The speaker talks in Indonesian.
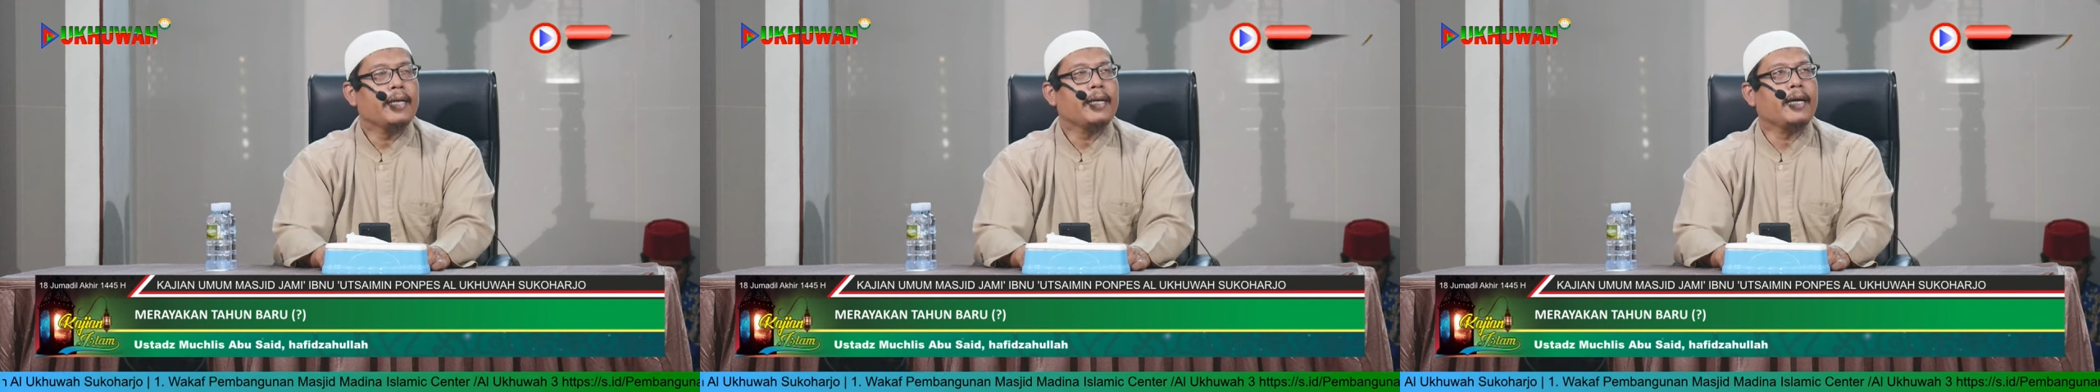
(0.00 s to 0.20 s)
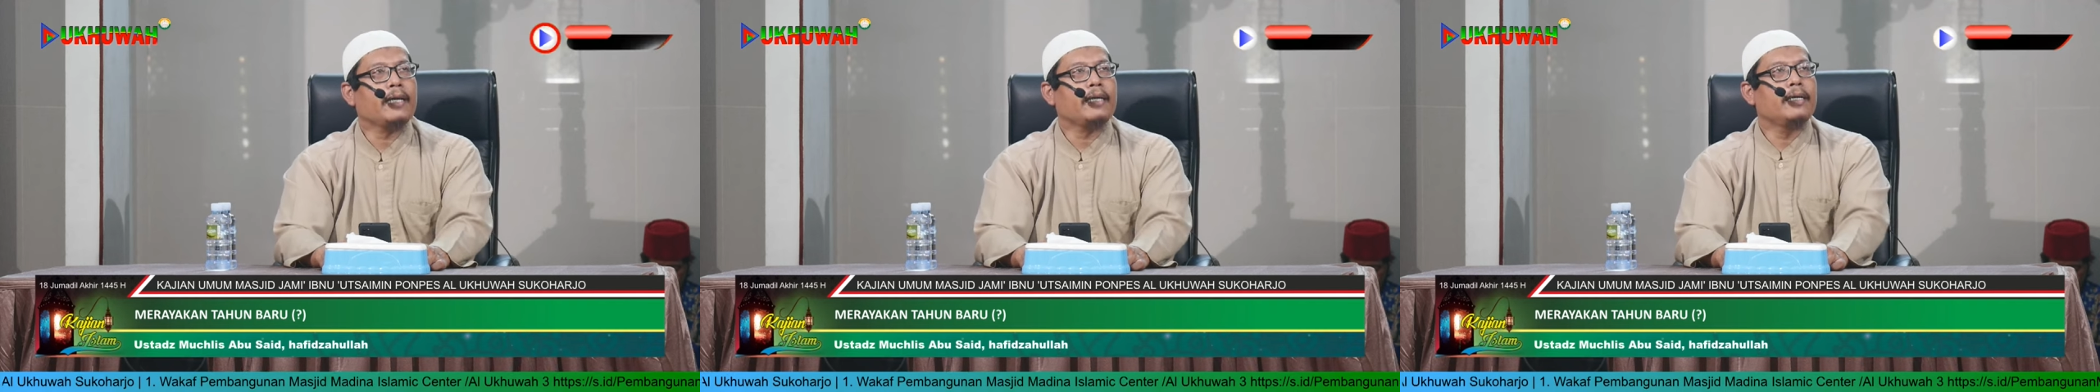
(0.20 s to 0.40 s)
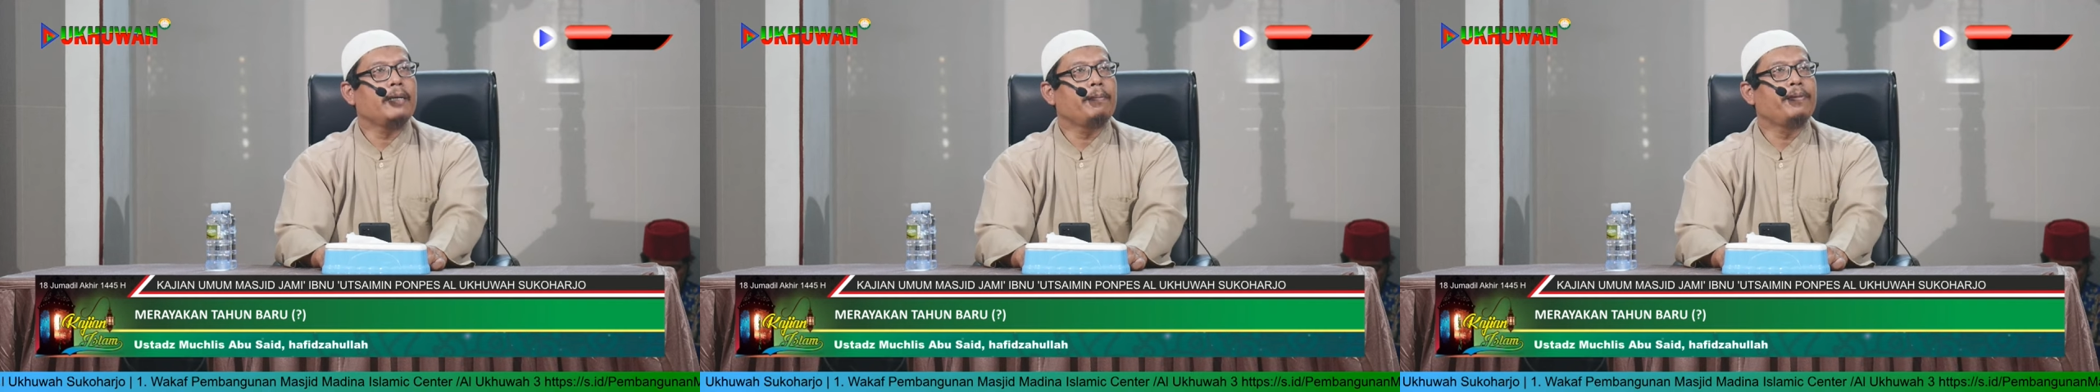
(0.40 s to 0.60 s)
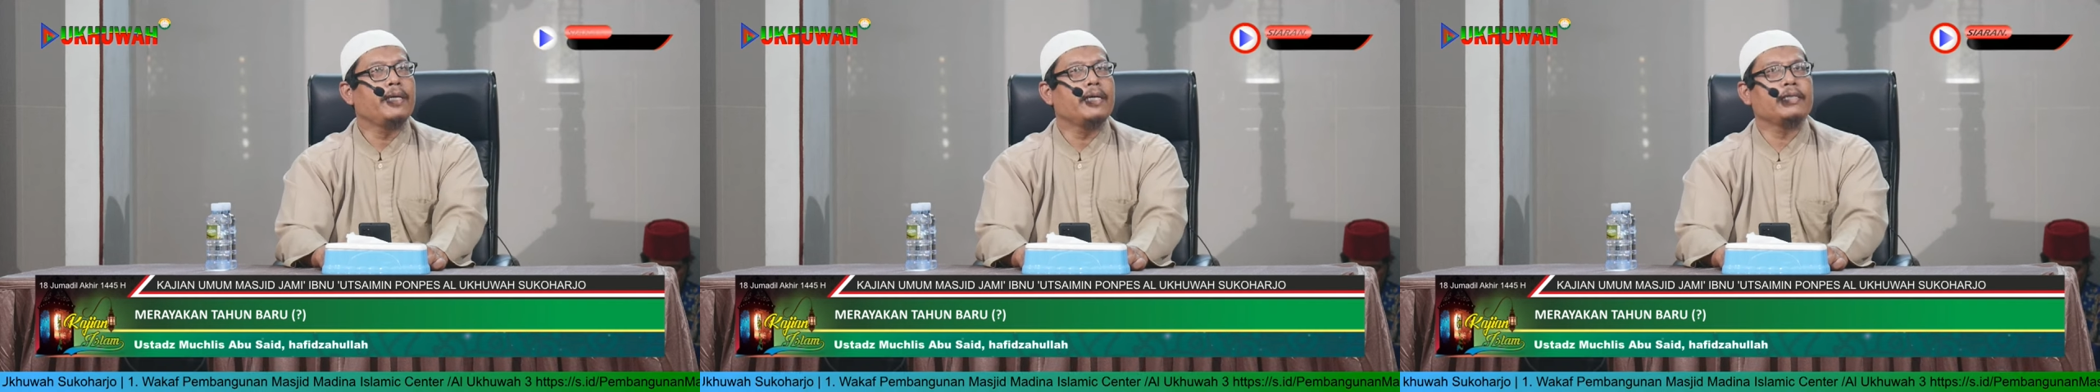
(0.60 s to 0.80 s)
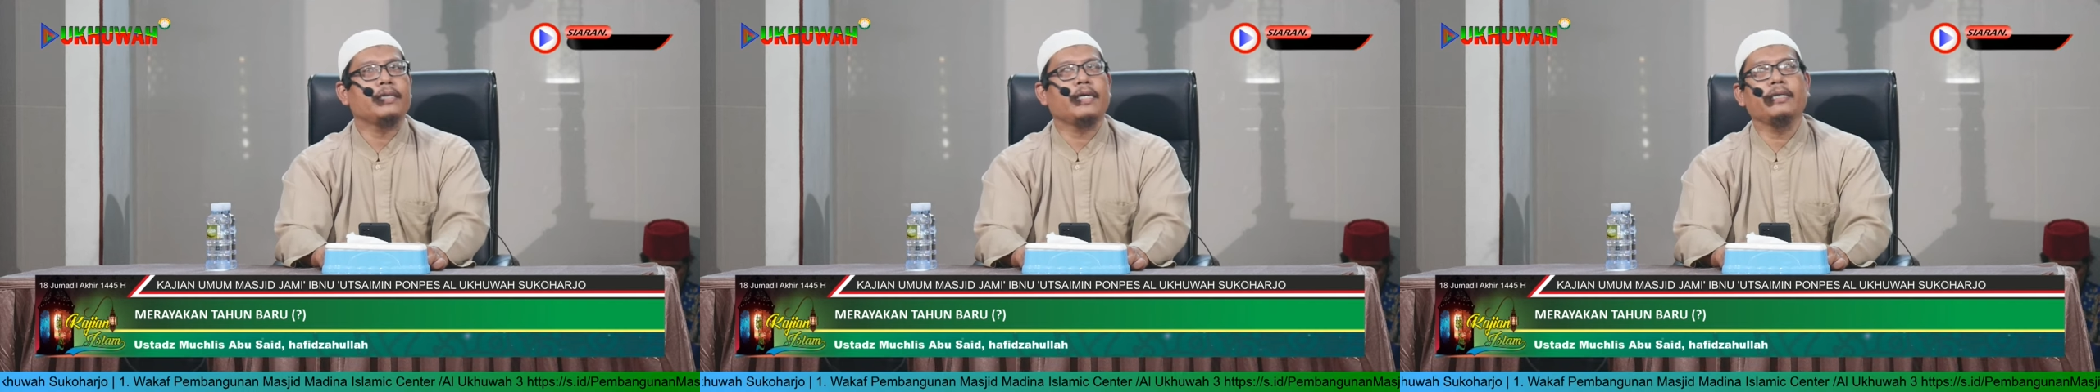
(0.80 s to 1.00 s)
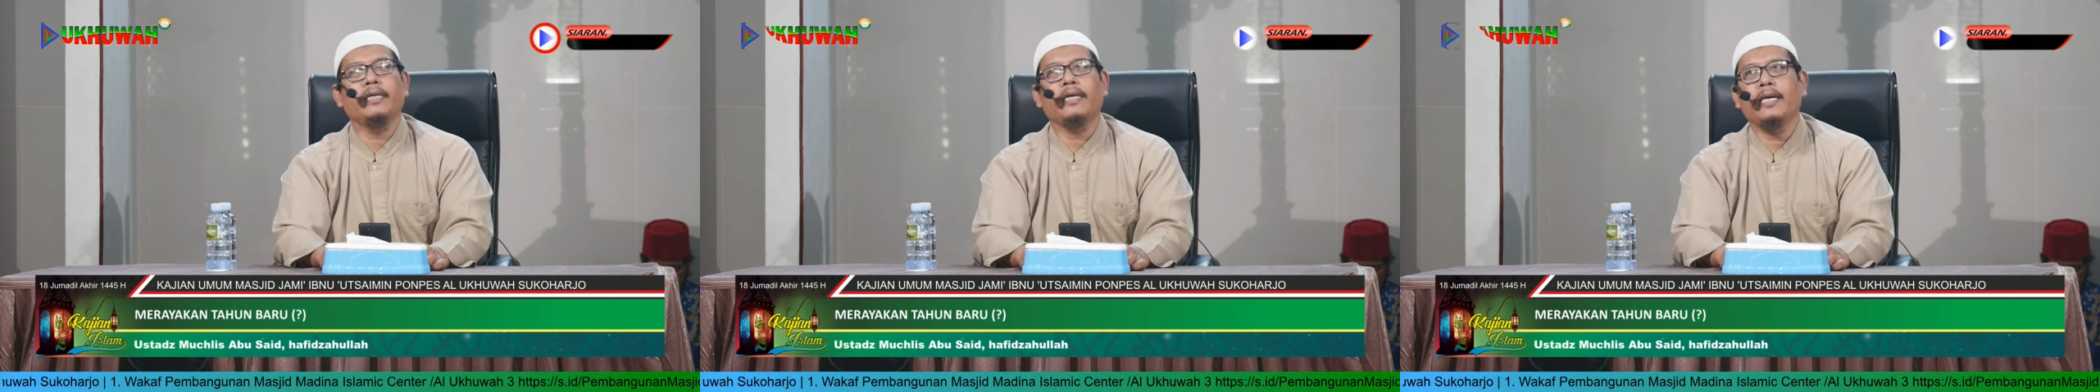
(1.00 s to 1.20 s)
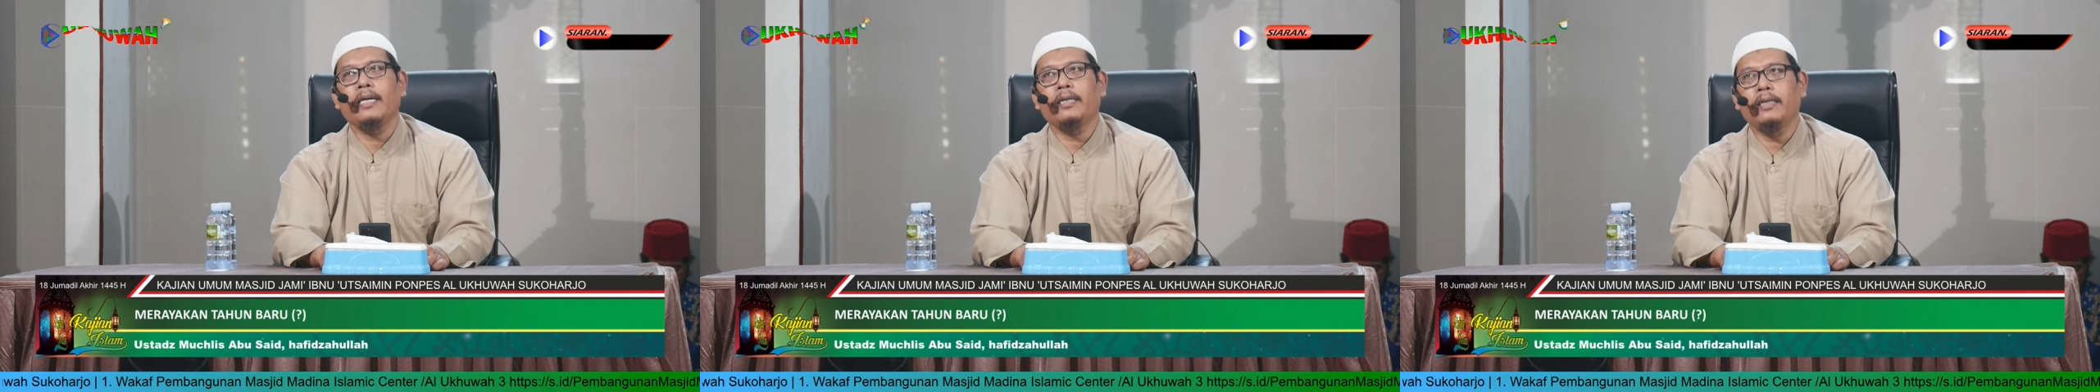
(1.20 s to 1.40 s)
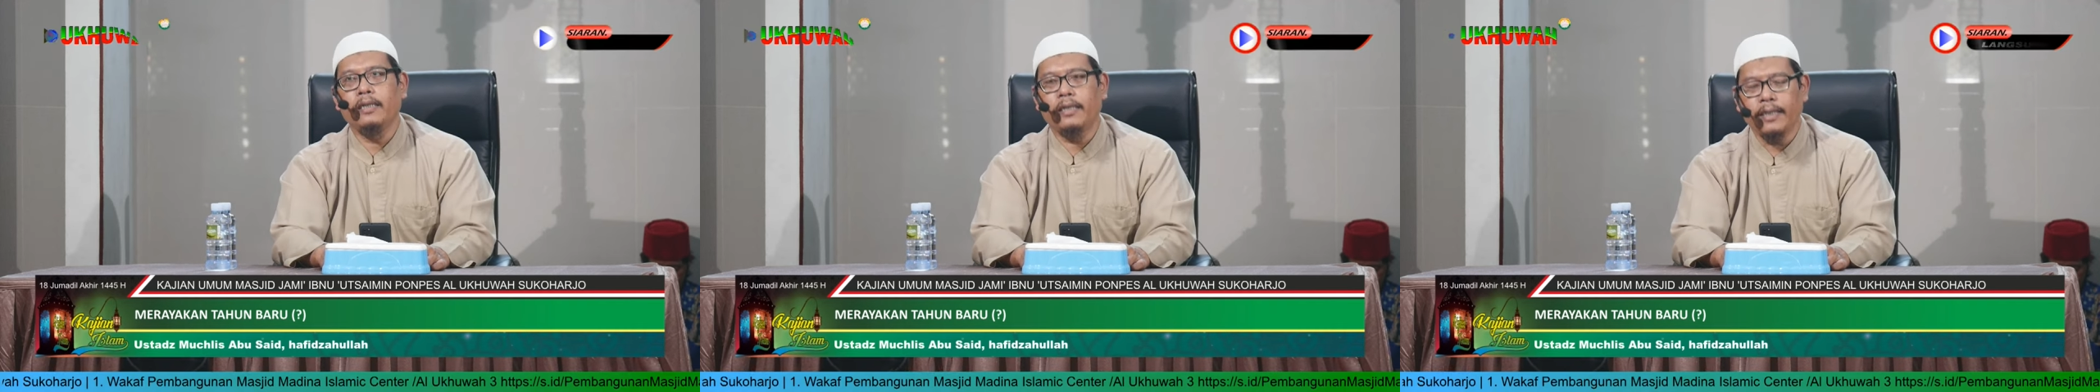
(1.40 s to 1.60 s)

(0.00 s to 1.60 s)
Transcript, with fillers: karena biasanya di